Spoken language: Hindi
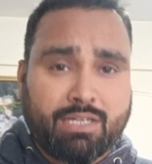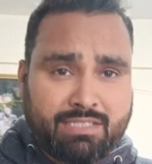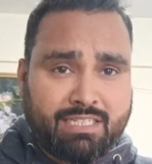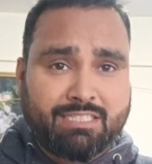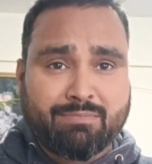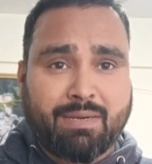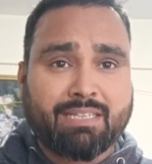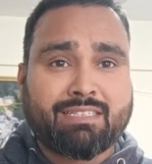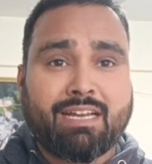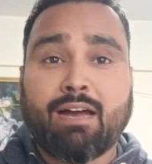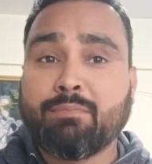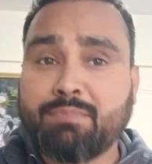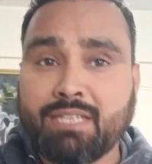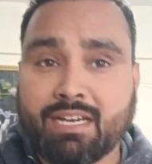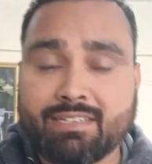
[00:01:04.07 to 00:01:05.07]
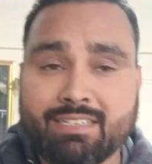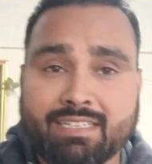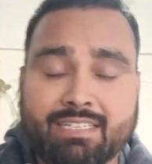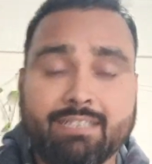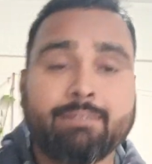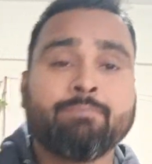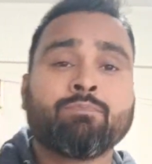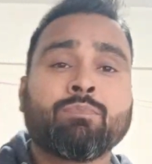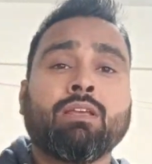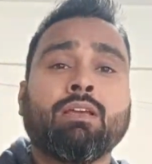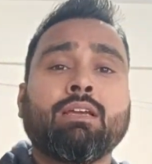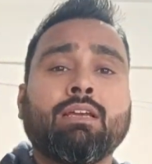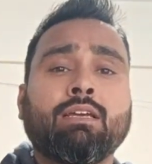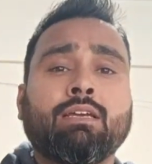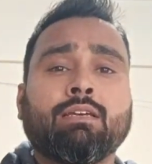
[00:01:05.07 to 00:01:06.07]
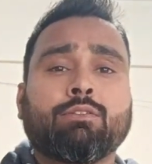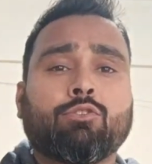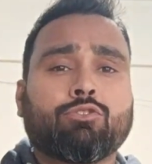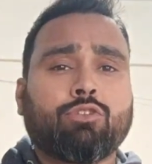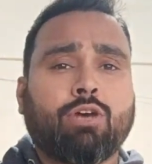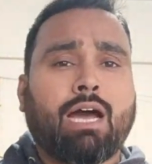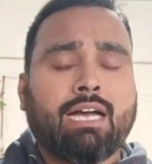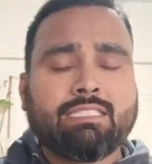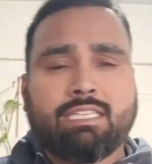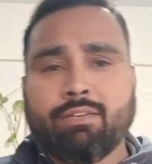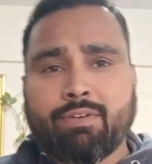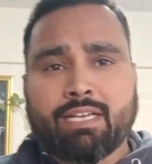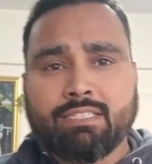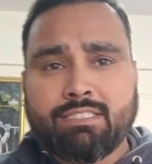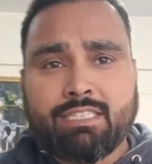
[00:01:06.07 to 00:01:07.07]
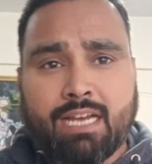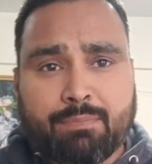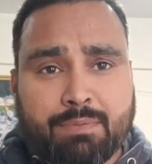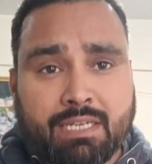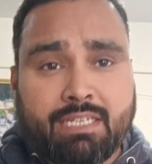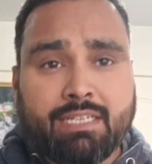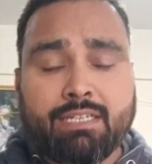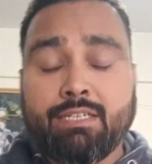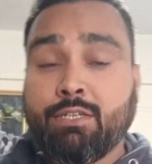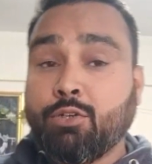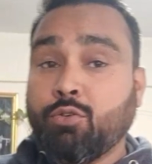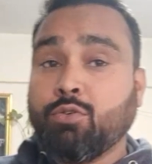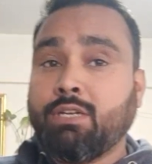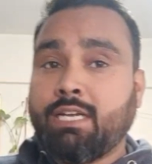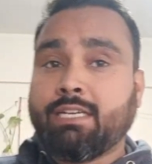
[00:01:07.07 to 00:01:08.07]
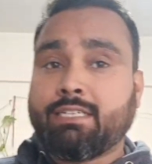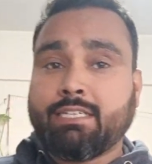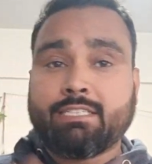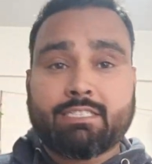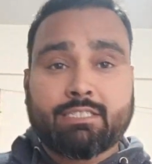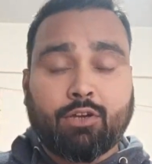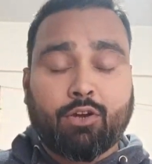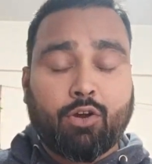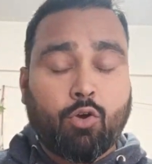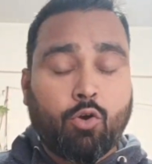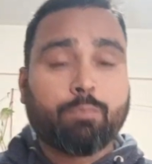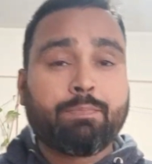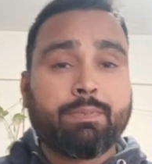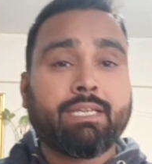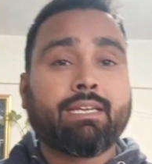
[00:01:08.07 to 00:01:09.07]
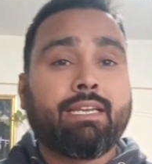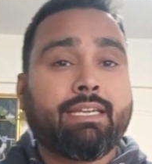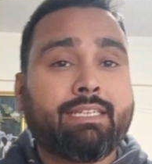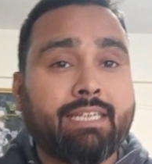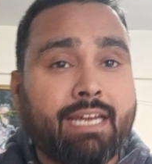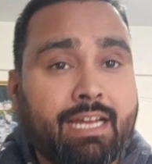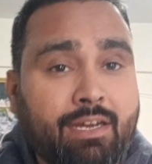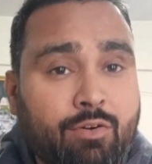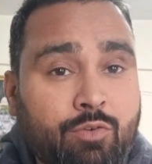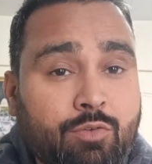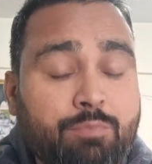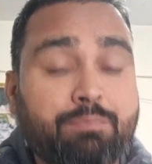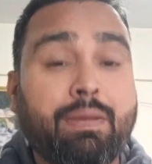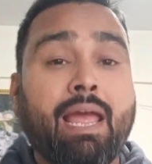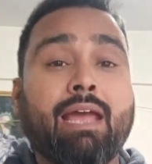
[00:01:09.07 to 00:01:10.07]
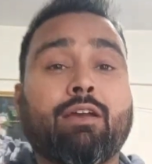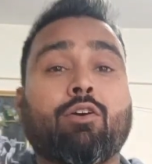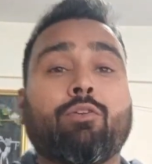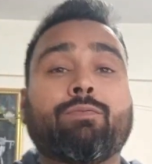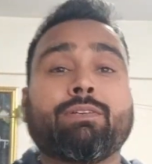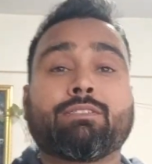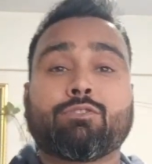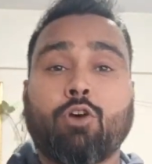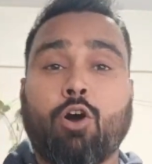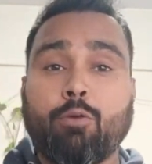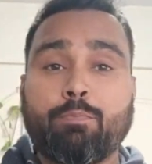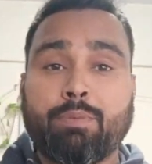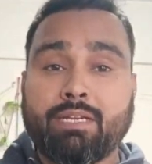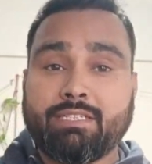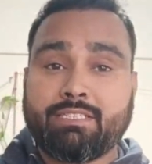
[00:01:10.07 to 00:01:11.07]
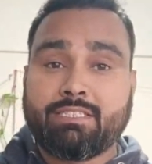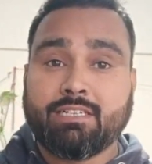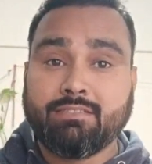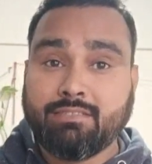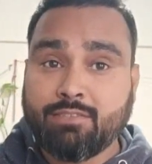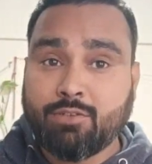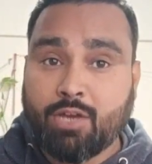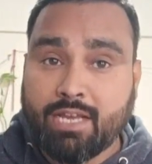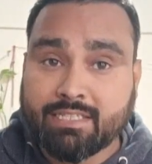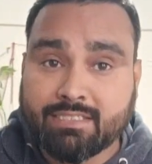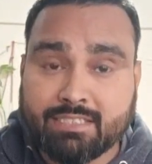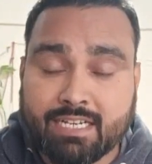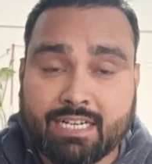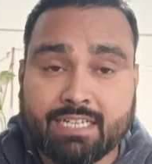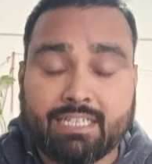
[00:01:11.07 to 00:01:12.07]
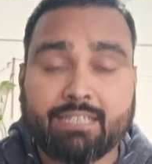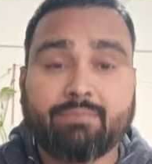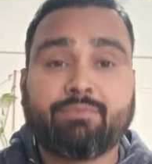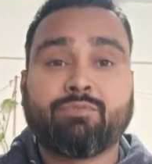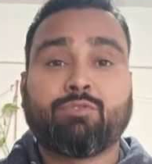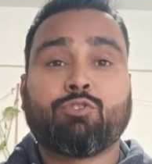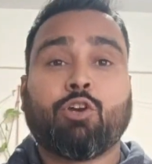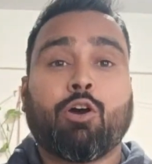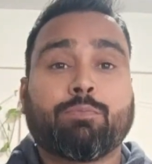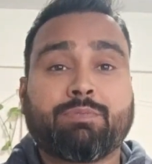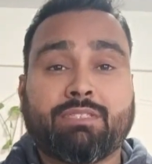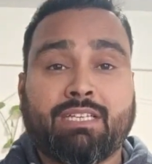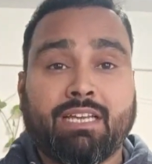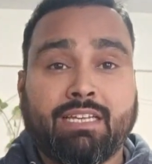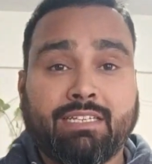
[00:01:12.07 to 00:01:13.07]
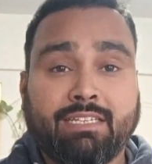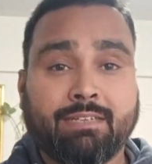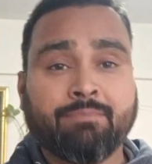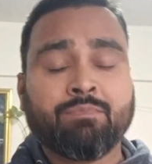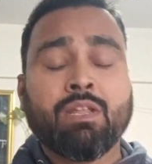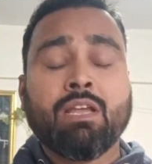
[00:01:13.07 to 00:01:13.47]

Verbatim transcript: सा इस बात का आप ध्यान रखें दोस्तों आज की वैकेंसी आपके लिए न्यू लेटेस्ट ओपनिंग लेके आया हूं बैक ऑफिस ऑपरेशन एग्जीक्यूटिव जॉब्स के लिए